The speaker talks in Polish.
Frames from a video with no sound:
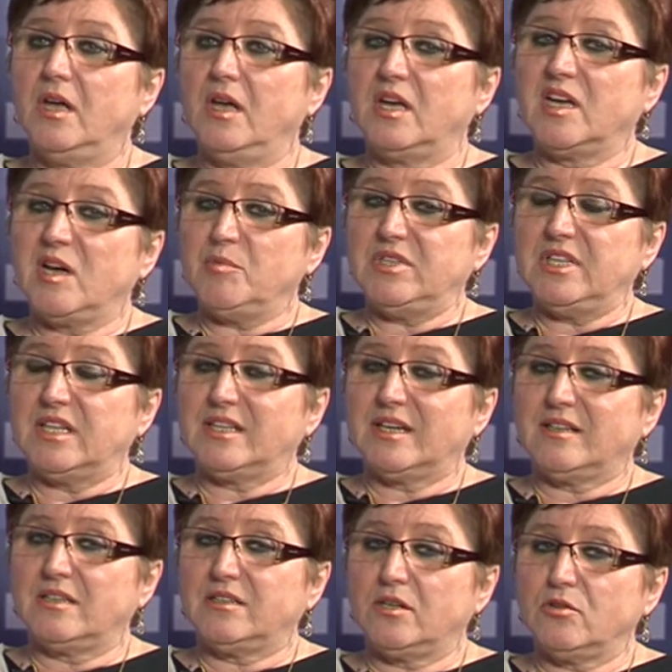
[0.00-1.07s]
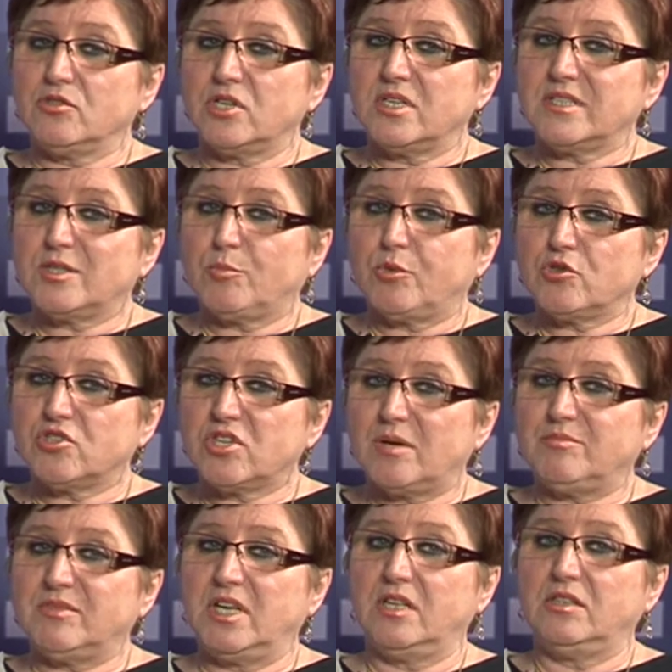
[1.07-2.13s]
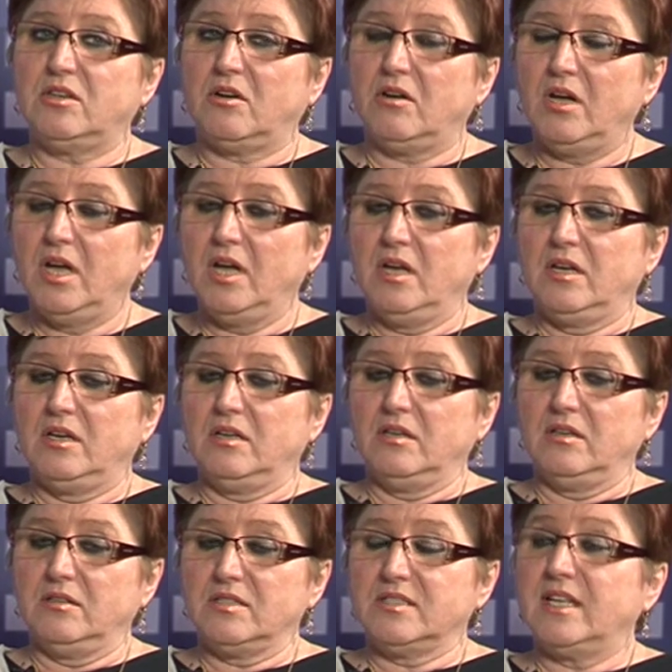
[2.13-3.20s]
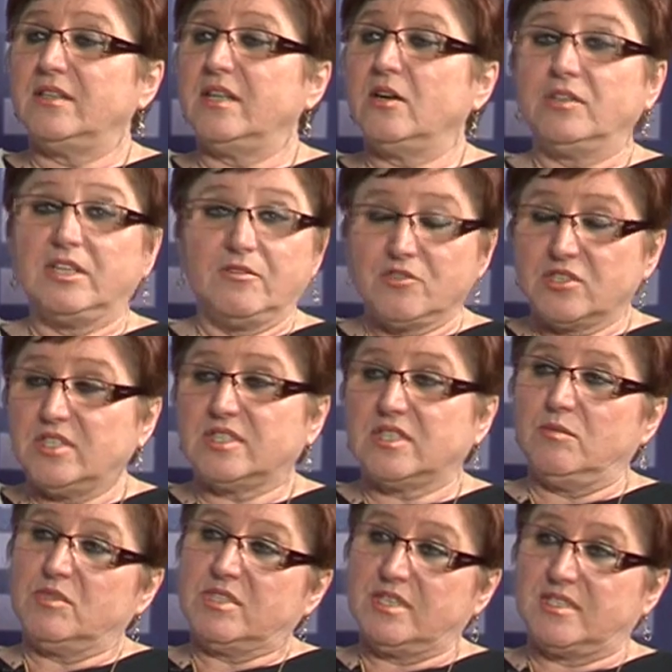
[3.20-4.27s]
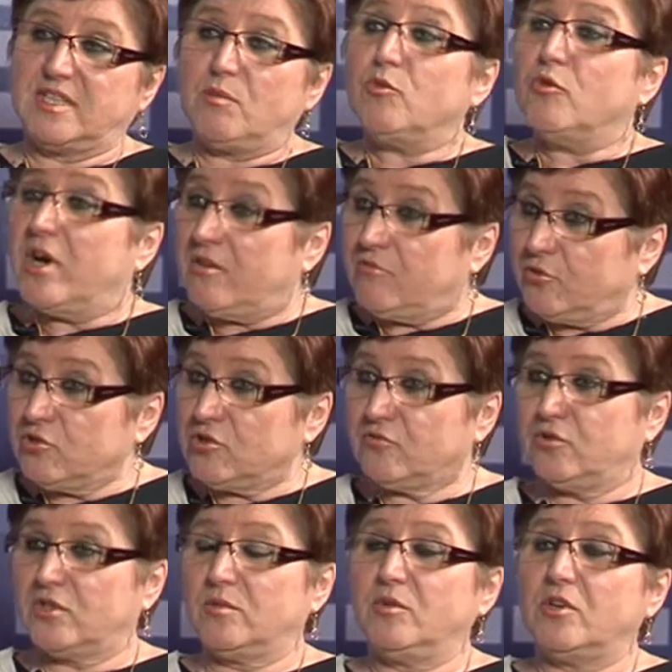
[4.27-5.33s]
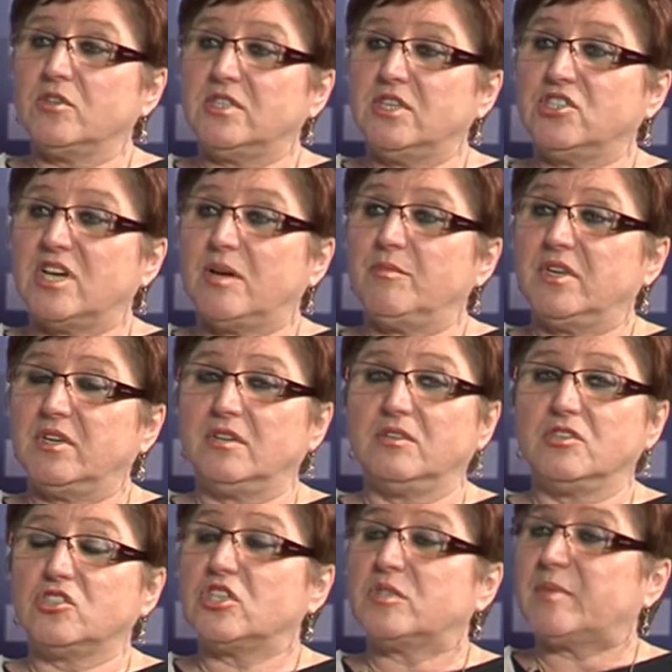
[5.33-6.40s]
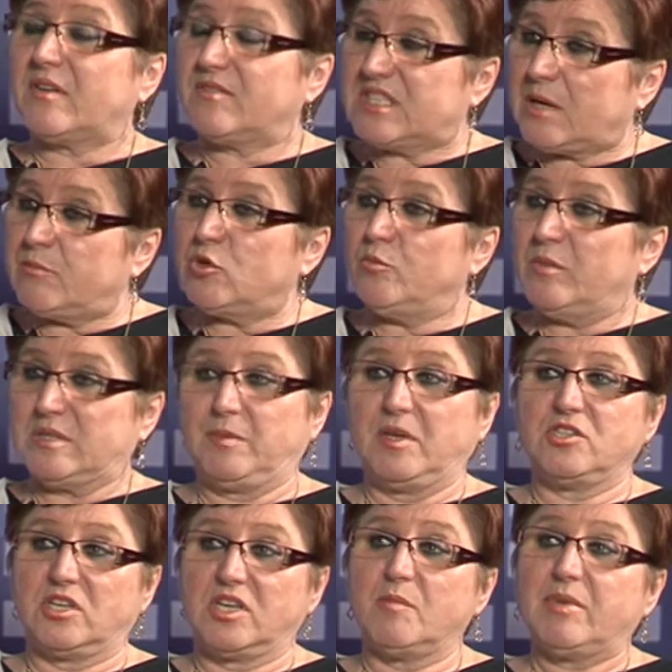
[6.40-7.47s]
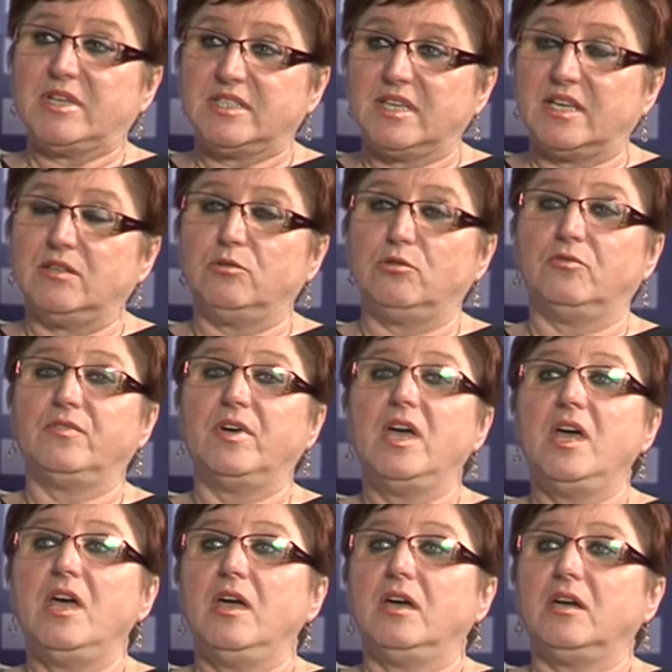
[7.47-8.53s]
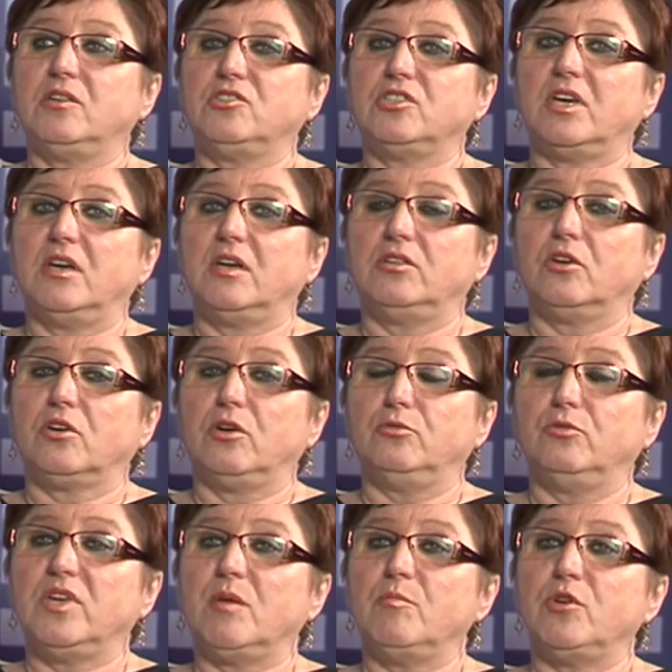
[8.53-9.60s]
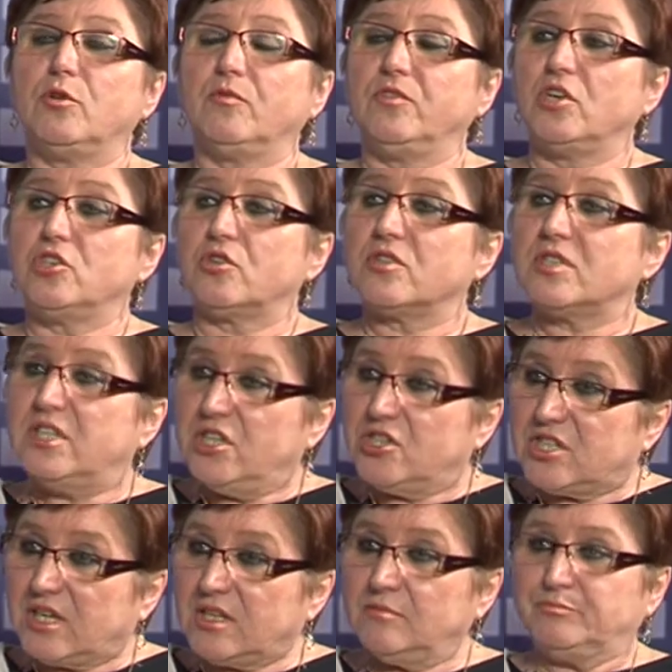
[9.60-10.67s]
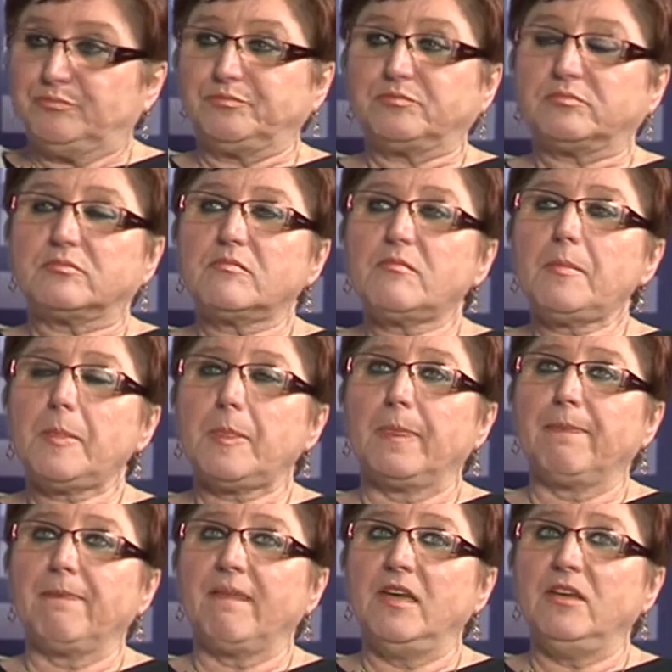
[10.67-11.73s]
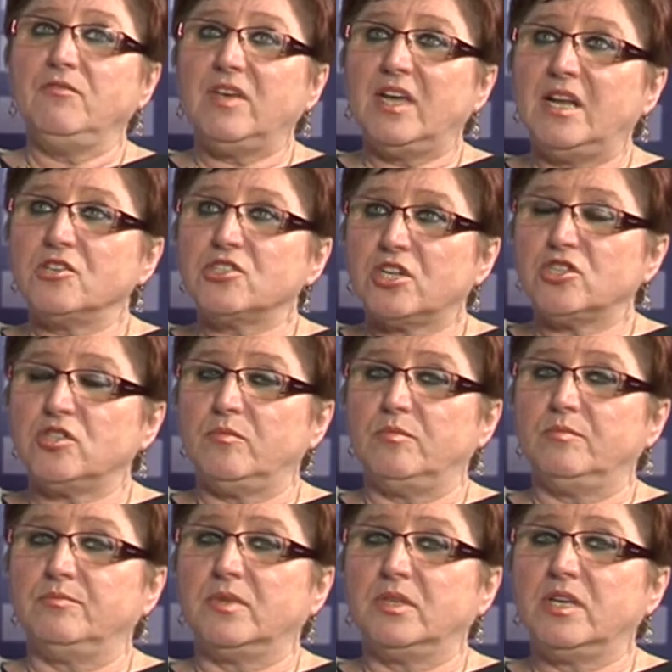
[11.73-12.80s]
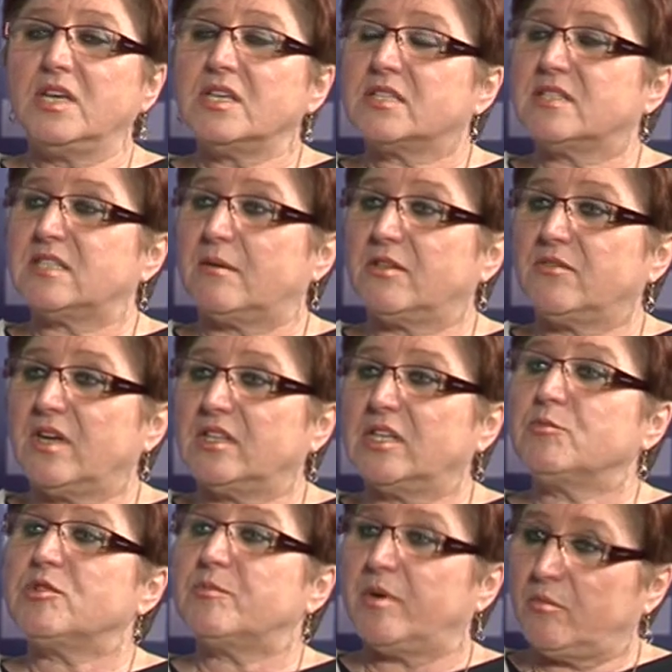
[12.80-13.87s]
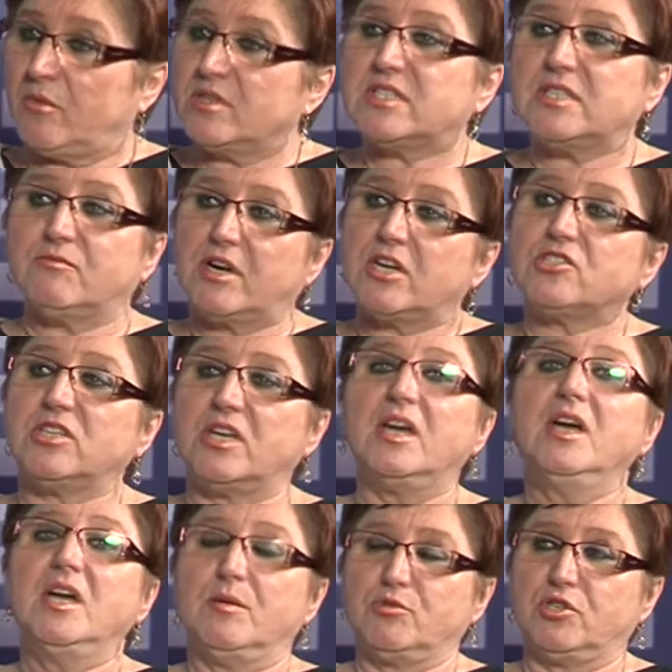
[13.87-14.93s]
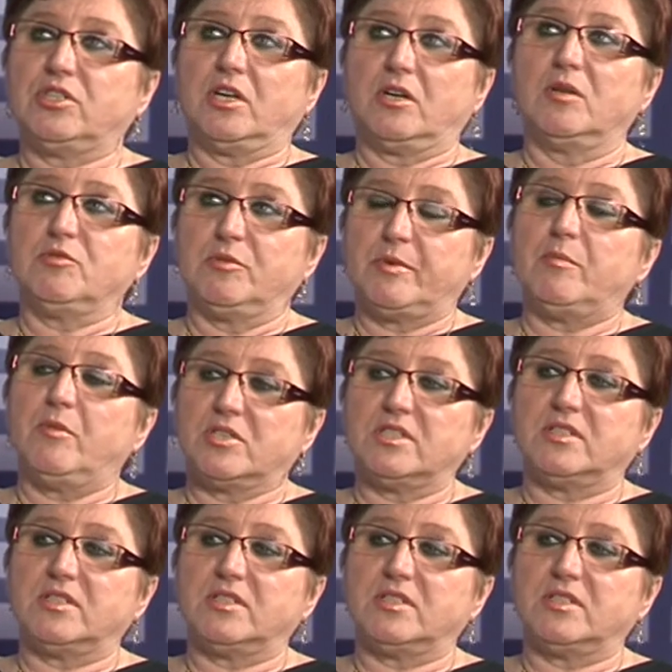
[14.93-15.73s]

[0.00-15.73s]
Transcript: gabinetach, dlatego że jest to potrzebne do e, znanego nam wszystkim systemu EWUŚ, którym rozliczamy czy sprawdzamy ubezpieczenia pacjentów, gdzie dokonujemy również rozliczeń mm, i wiele rzeczy jest załatwiane przy pomocy właśnie przy, te, przy pomocy